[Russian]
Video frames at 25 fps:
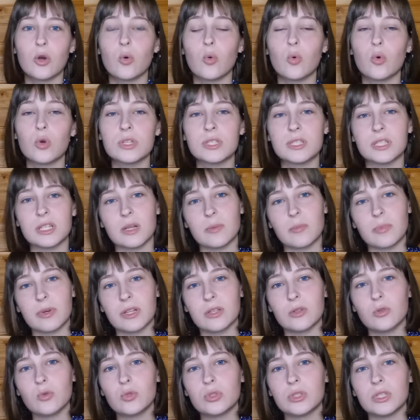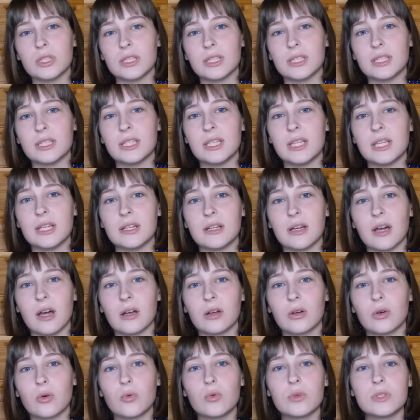Острые продукты, такие
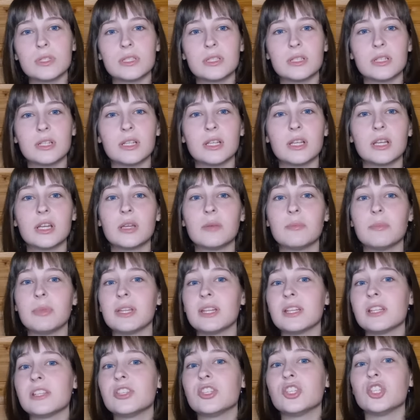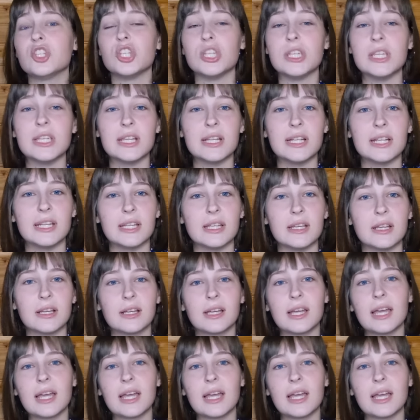как острый перец чили,